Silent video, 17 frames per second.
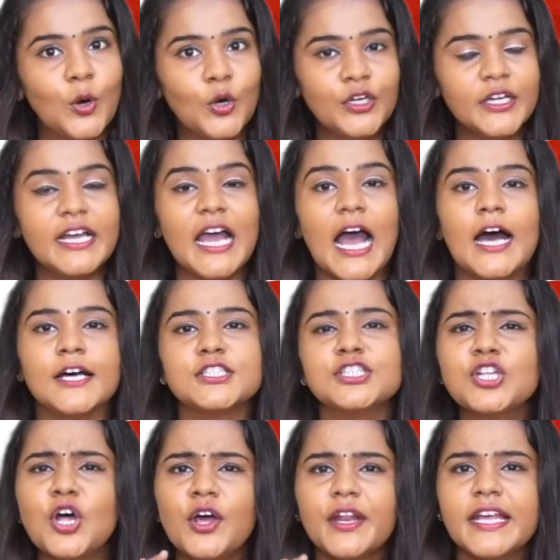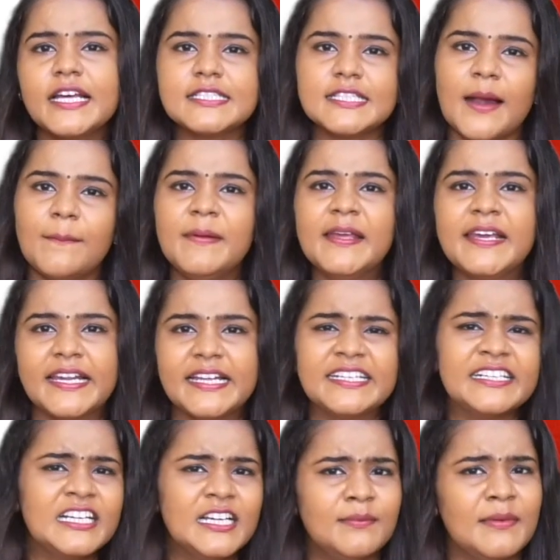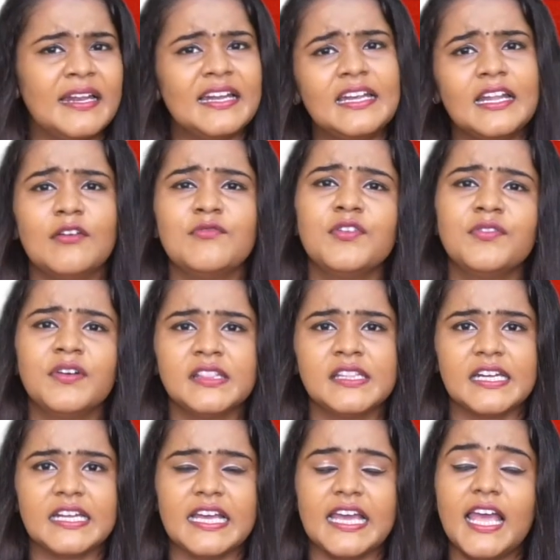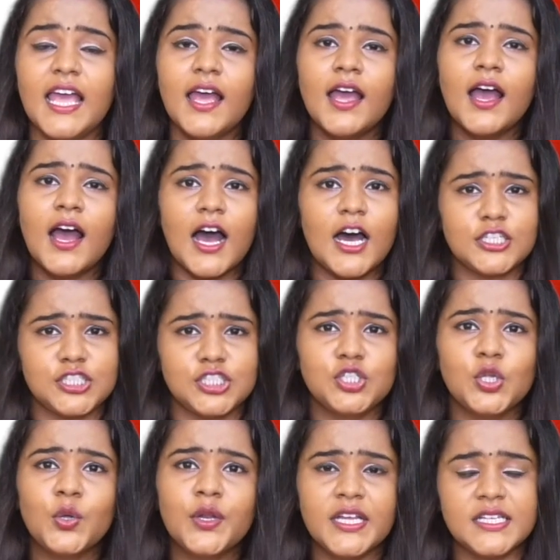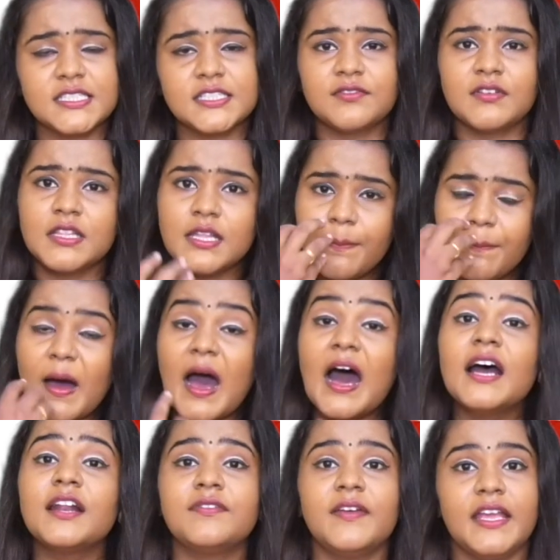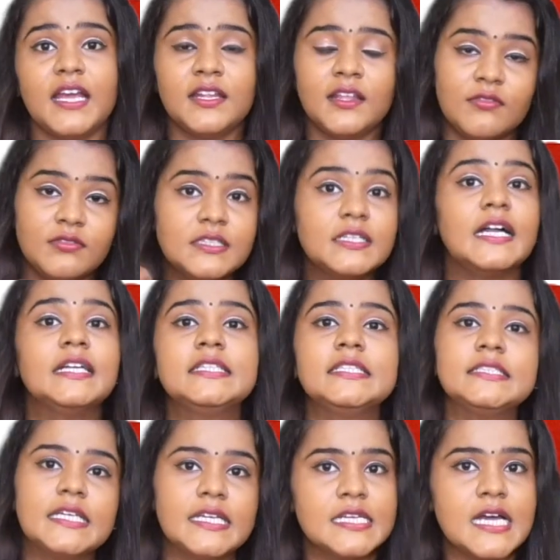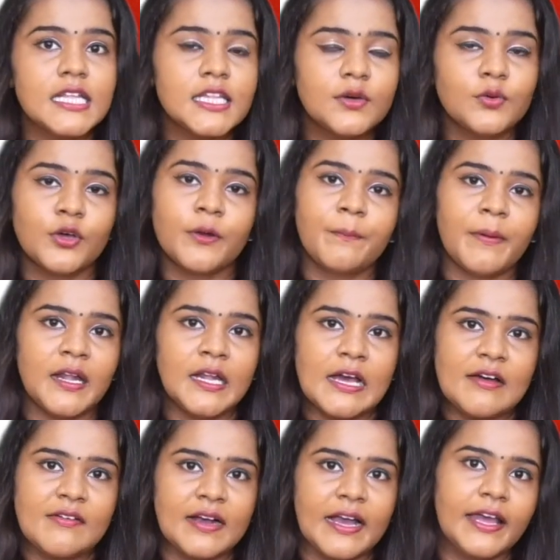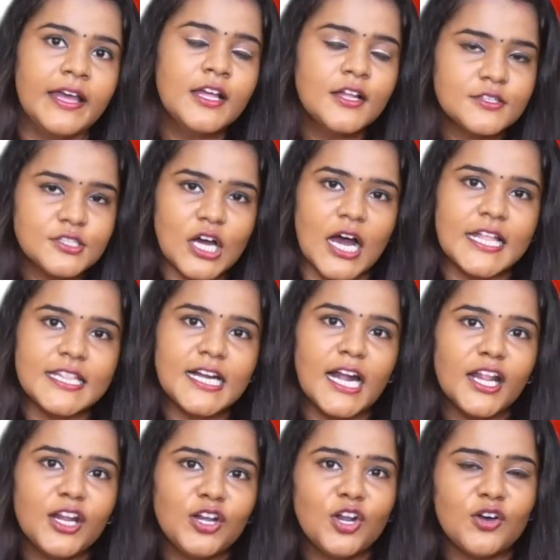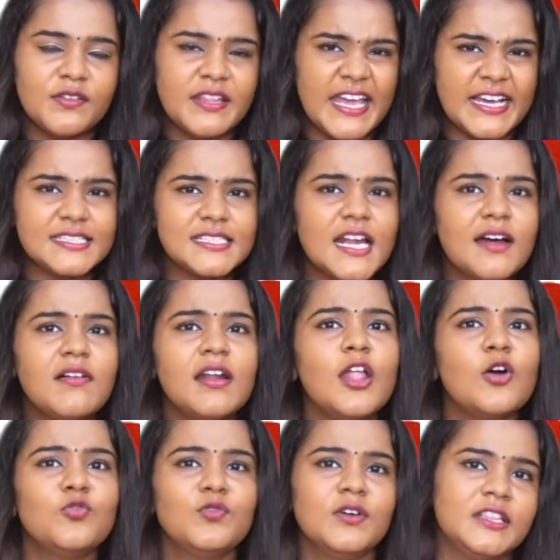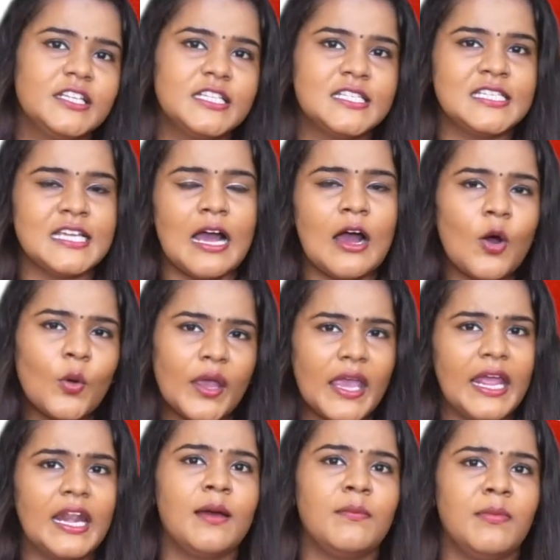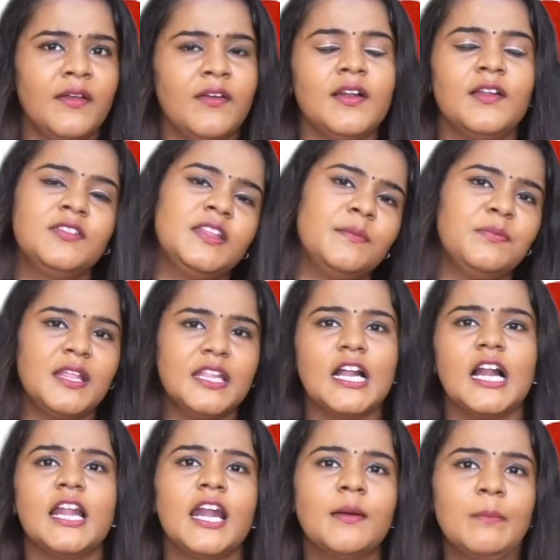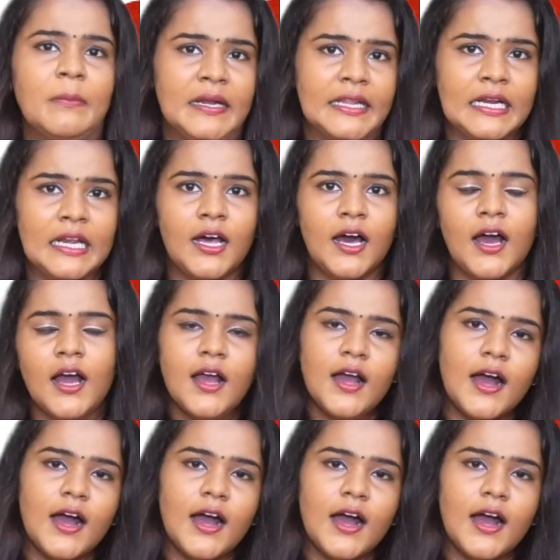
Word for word: பொண்ணு அஸ்டோரியஸ் அப்படிங்கிற கேர்ள் மேலே லவ் வந்திருக்கு அஸ்டோரியஸ்க்கு வந்து பார்வை அதாவது கண்ணு தெரியாத ஒரு பெண் அவங்க ஸோ அதனால இன்னும் வந்து எக்ஸ்ட்ராவாக லவ் வந்துருச்சு ஓகே நம்ம எங்களை வந்து எப்படியாவது கல்யாணம் பண்ணிக்கலாம்